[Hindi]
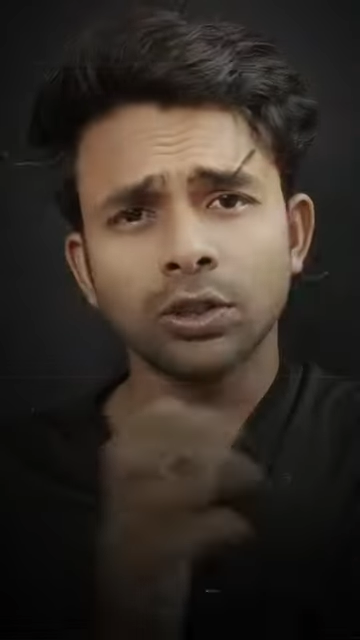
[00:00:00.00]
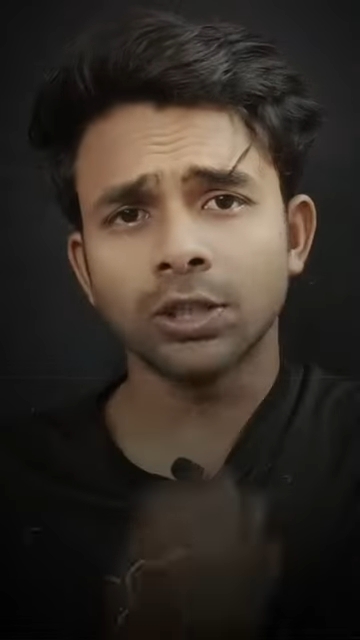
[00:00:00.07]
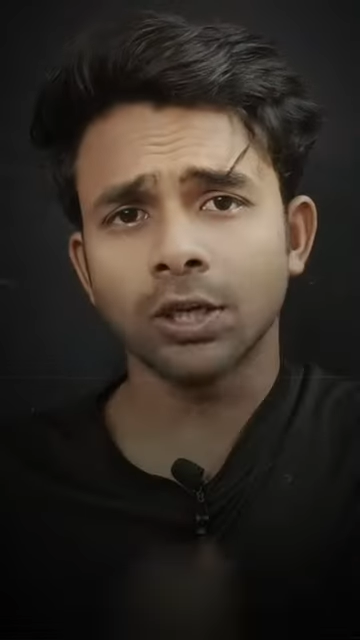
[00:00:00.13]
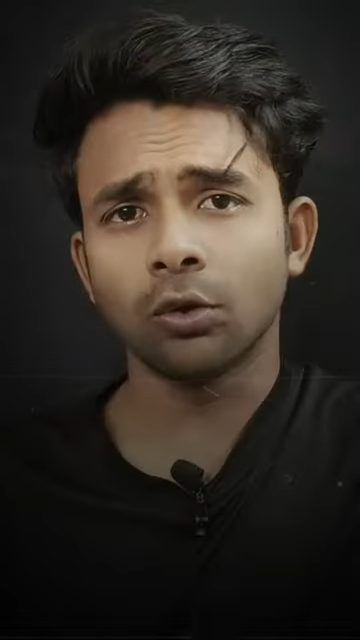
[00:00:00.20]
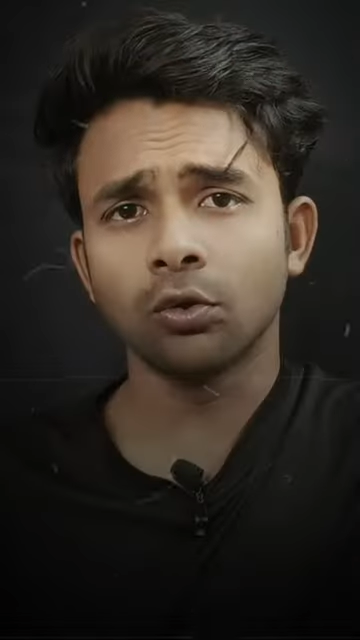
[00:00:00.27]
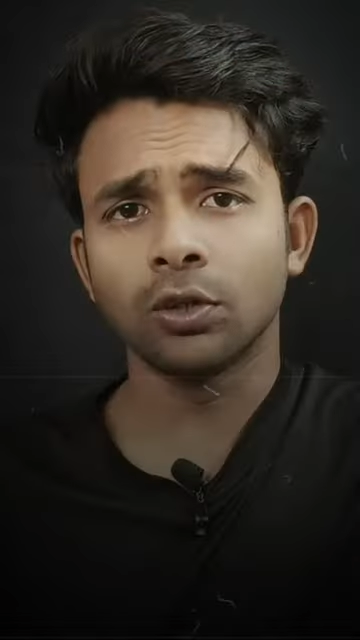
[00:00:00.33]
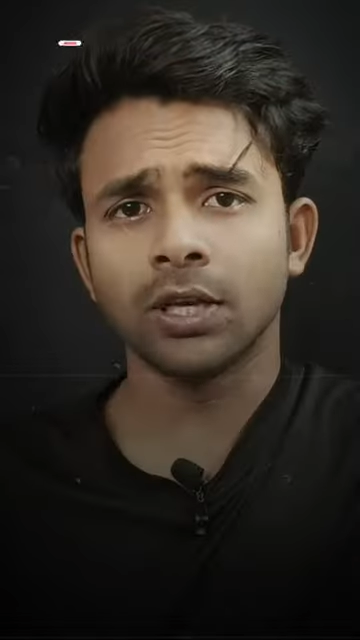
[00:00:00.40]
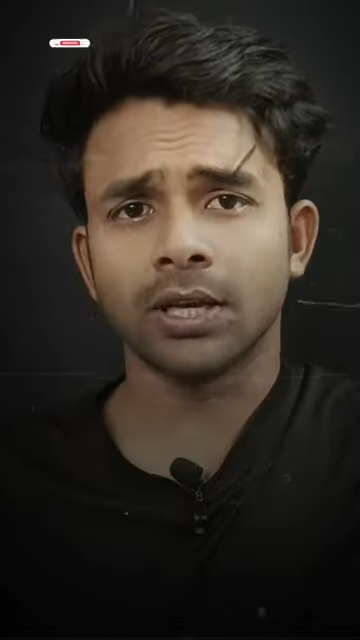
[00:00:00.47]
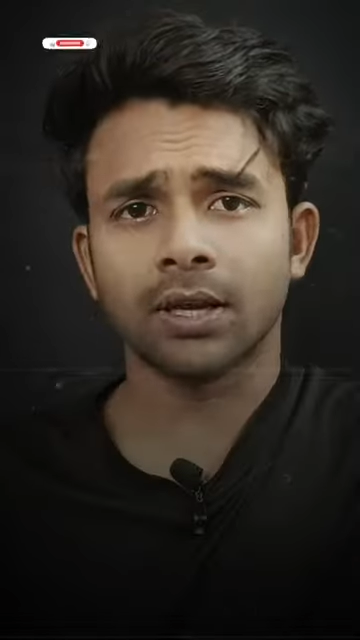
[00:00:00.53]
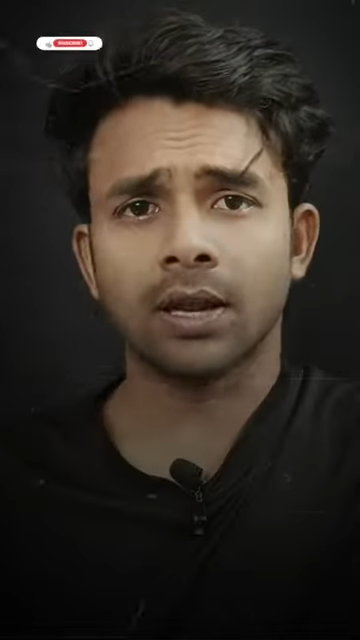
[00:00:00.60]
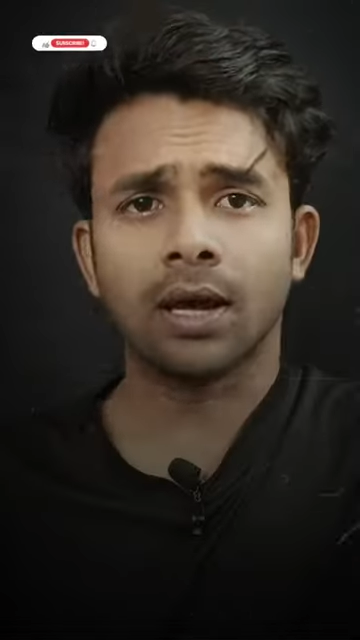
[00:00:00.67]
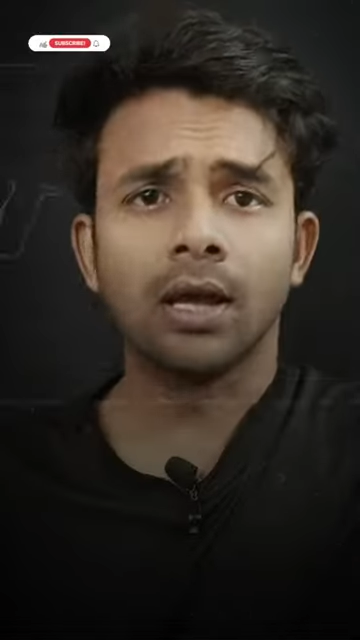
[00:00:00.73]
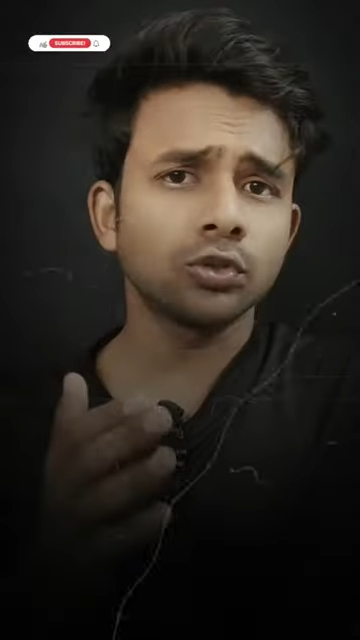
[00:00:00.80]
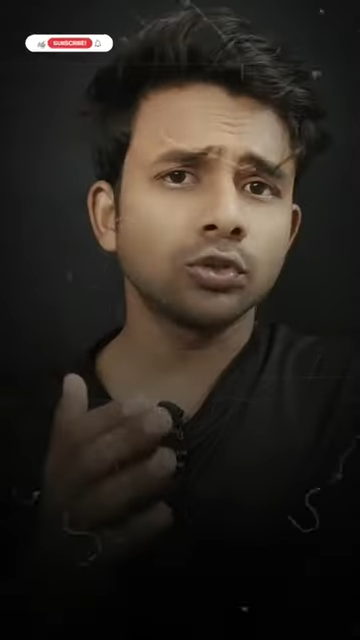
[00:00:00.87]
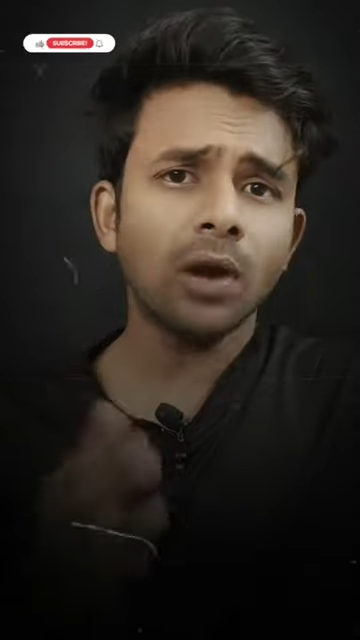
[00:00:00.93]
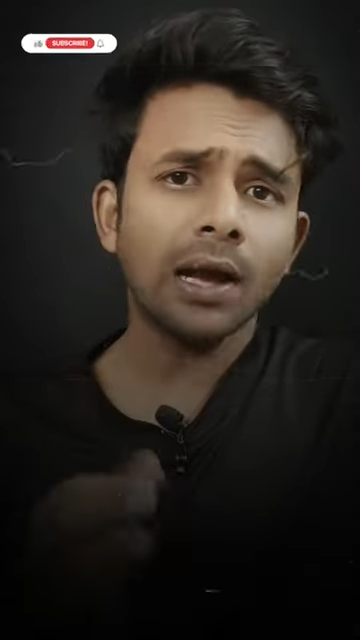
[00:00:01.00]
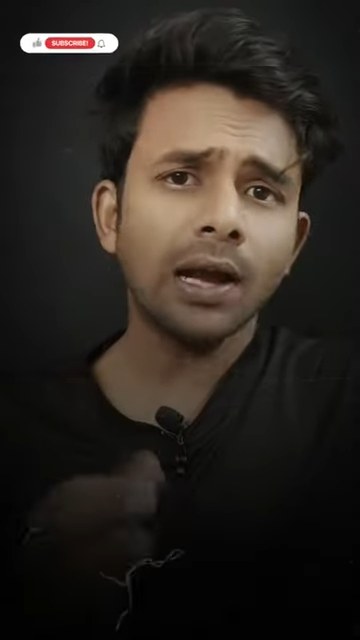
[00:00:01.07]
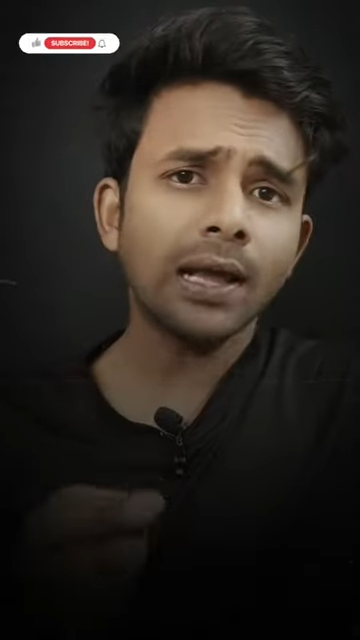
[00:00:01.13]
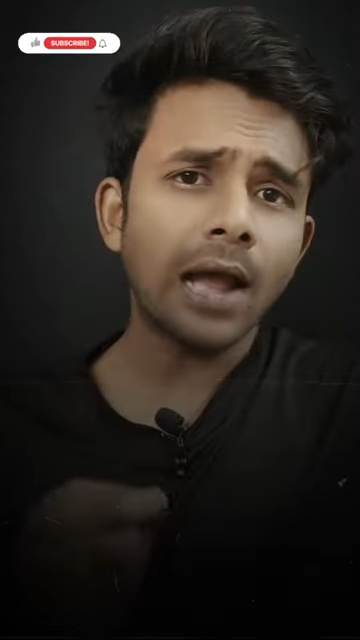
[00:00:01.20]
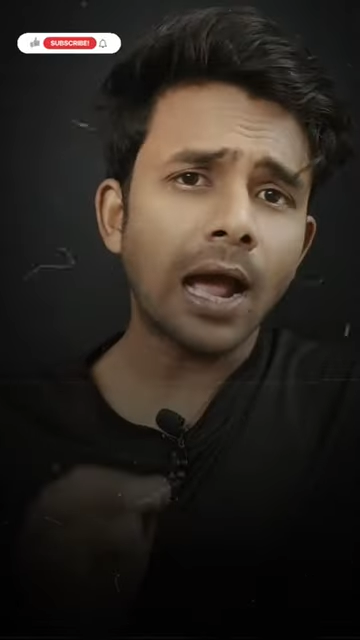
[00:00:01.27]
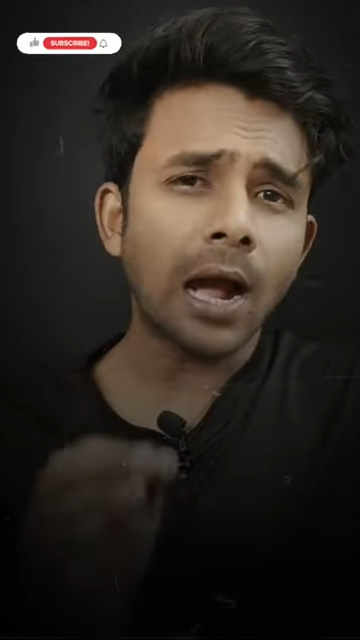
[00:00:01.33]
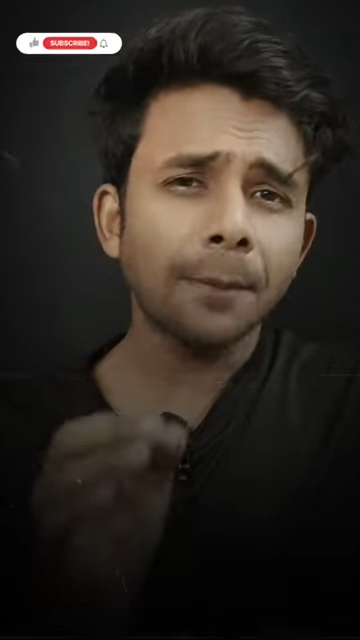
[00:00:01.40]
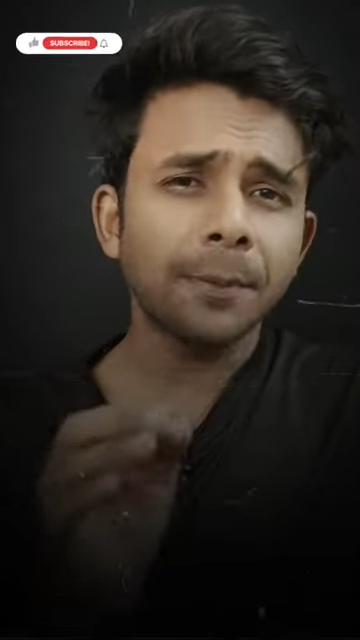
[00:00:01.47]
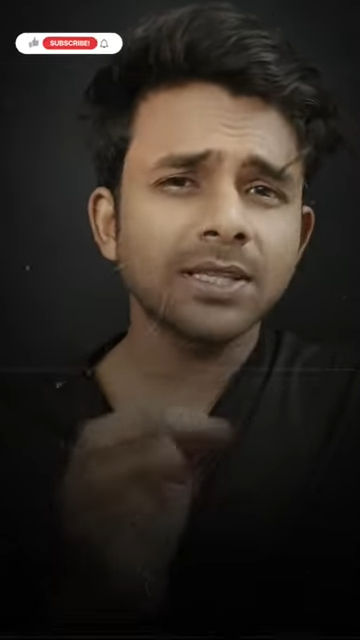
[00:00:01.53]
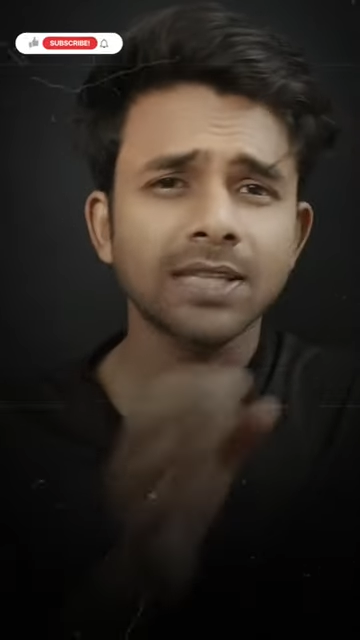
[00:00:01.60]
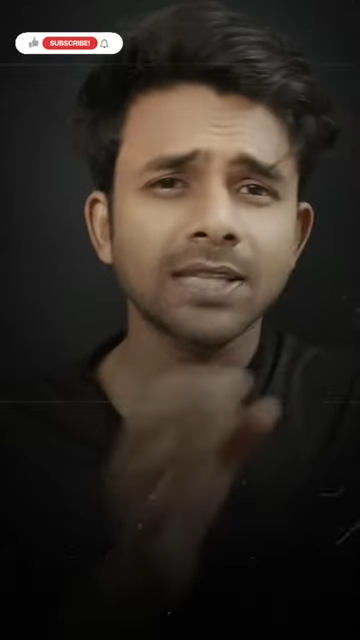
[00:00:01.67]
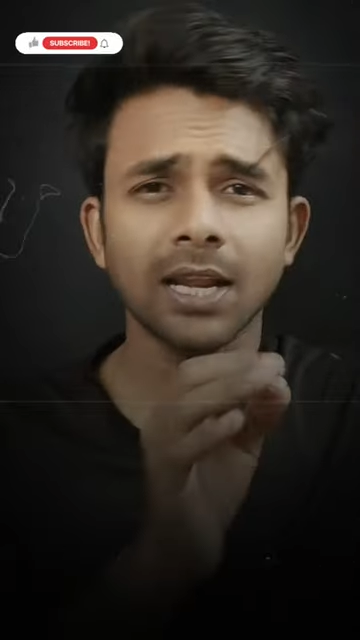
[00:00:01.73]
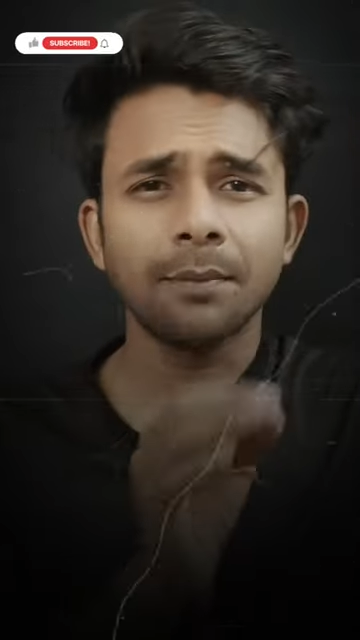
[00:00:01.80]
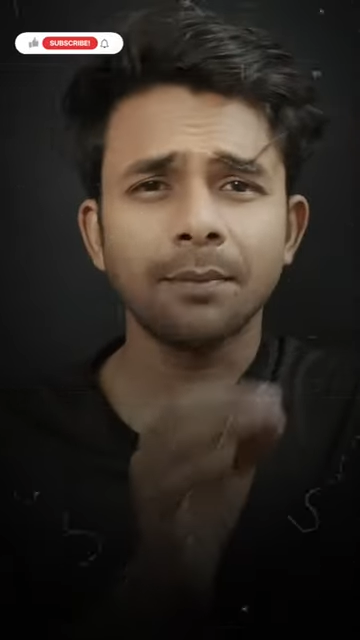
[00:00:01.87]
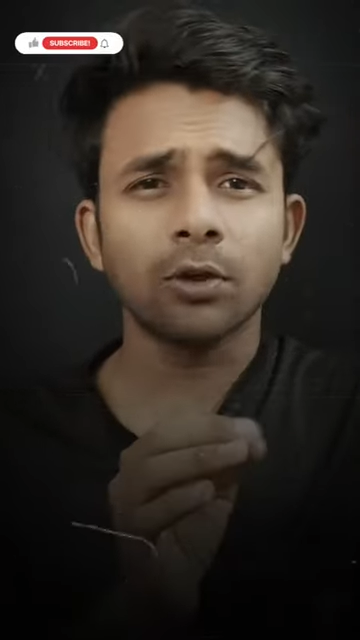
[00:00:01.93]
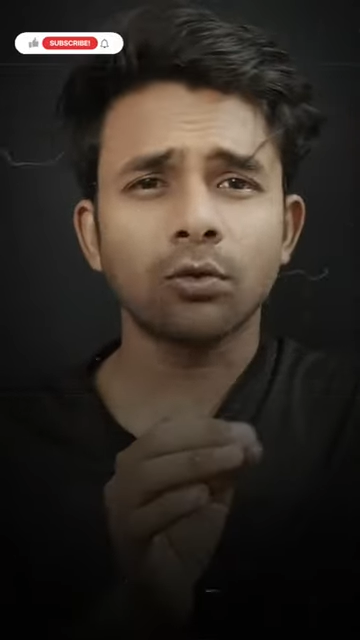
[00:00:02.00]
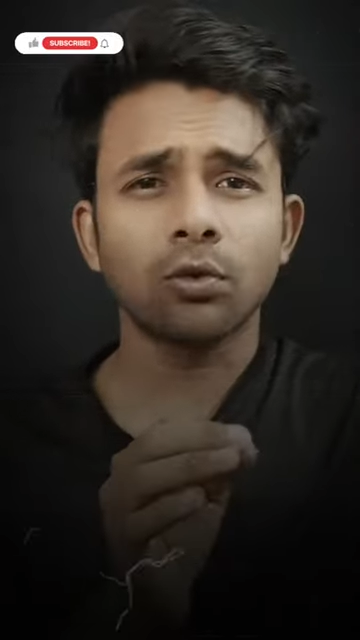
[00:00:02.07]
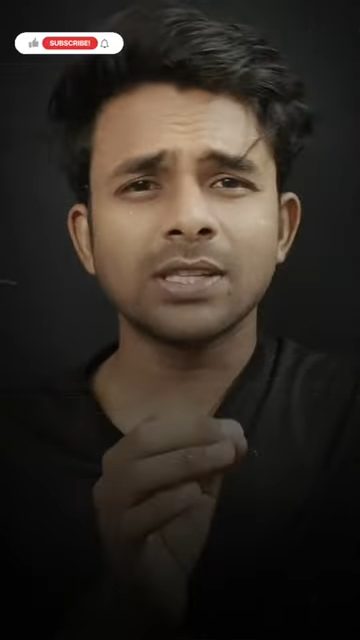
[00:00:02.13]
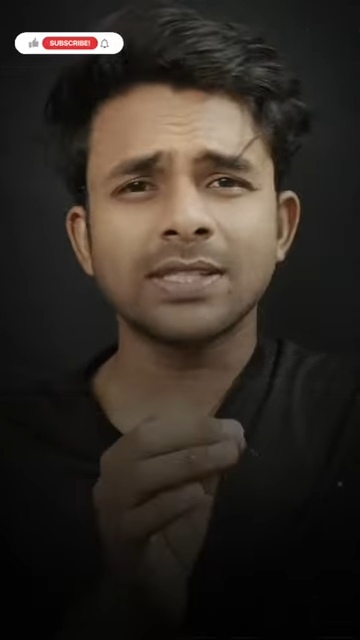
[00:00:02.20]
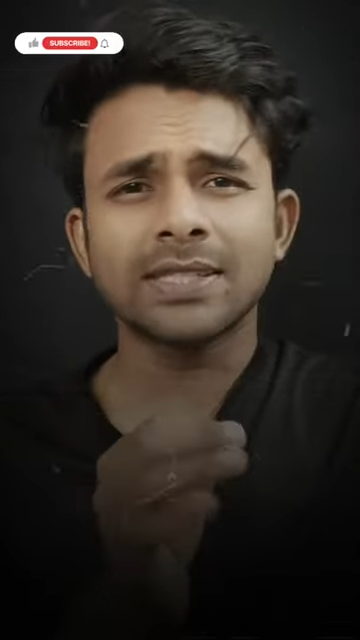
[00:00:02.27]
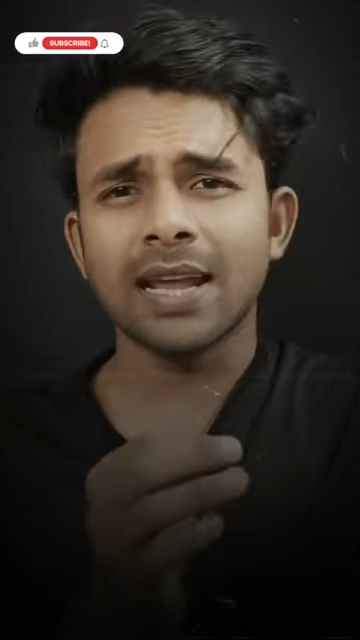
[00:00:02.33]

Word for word: को जरूर देखना सोचो अगर आपके शरीर में कोई